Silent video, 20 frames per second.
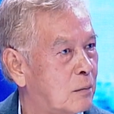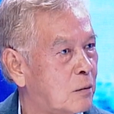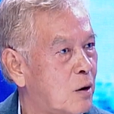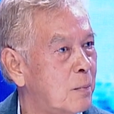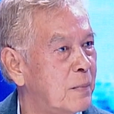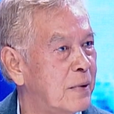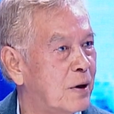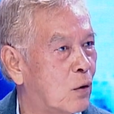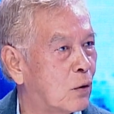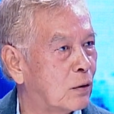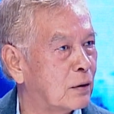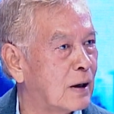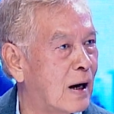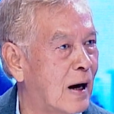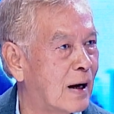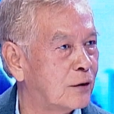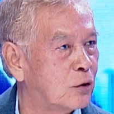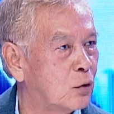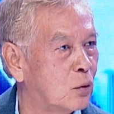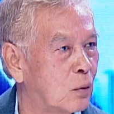ก็มีคน
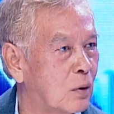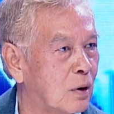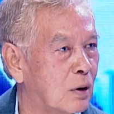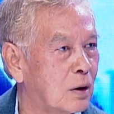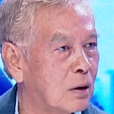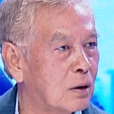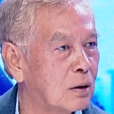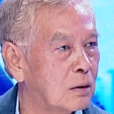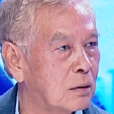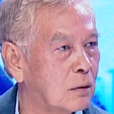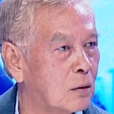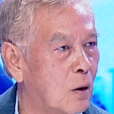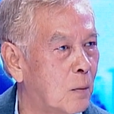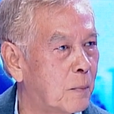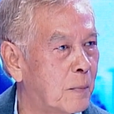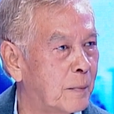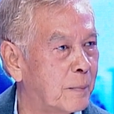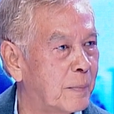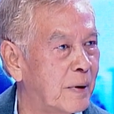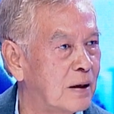งานอยู่แล้วก็ก็
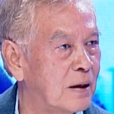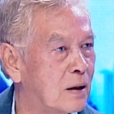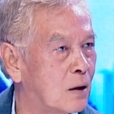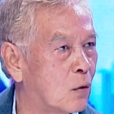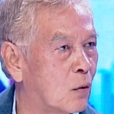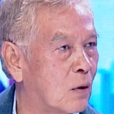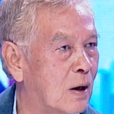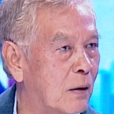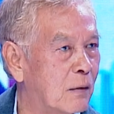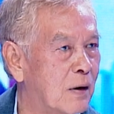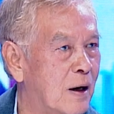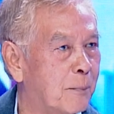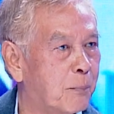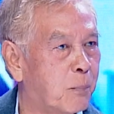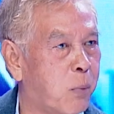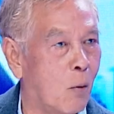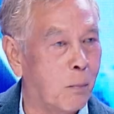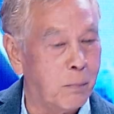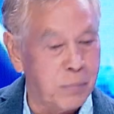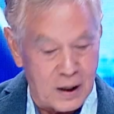มันเป็องของเขาแล้ว
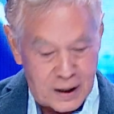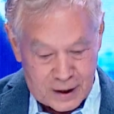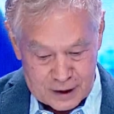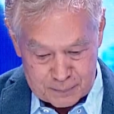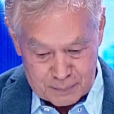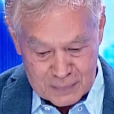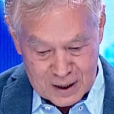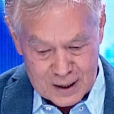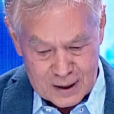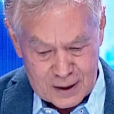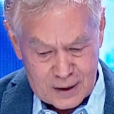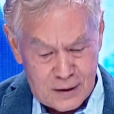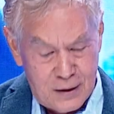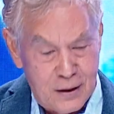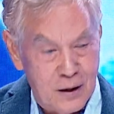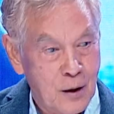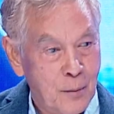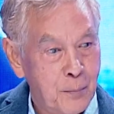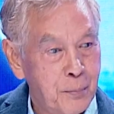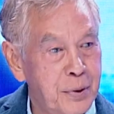ผมเกิดมา
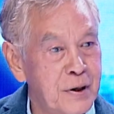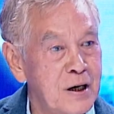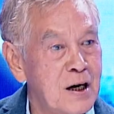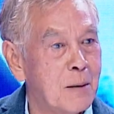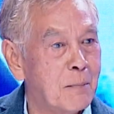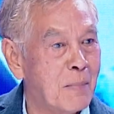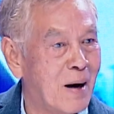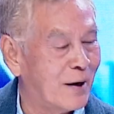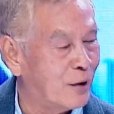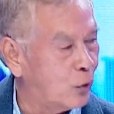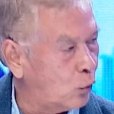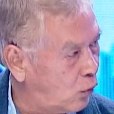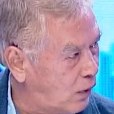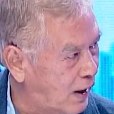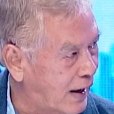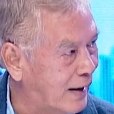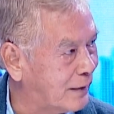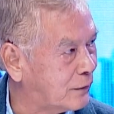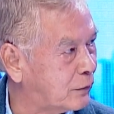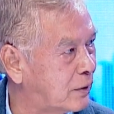เพื่อมาดู
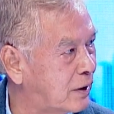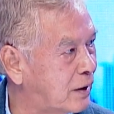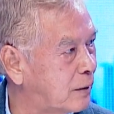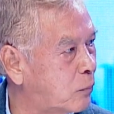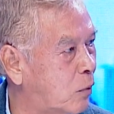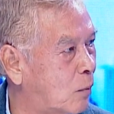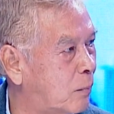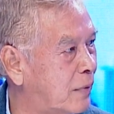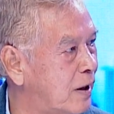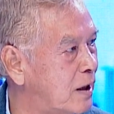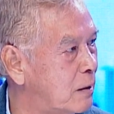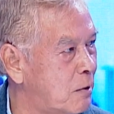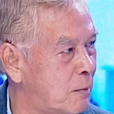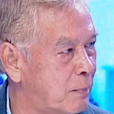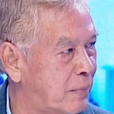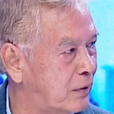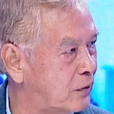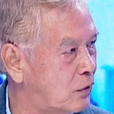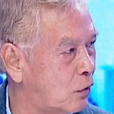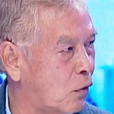แลเท่านั้นผมไม่ได้มา
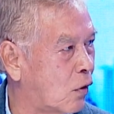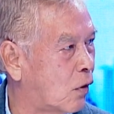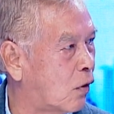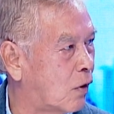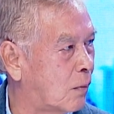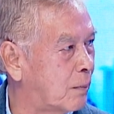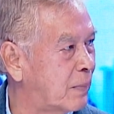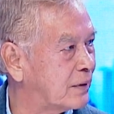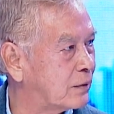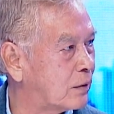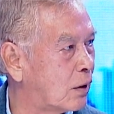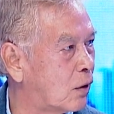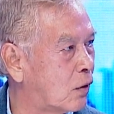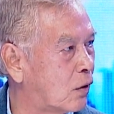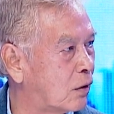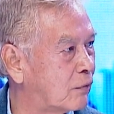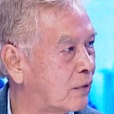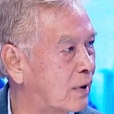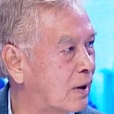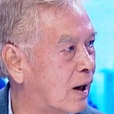เป็นเจ้าของไปตลอ
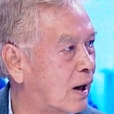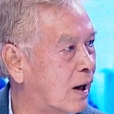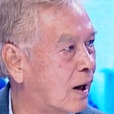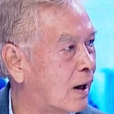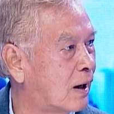ดเวลา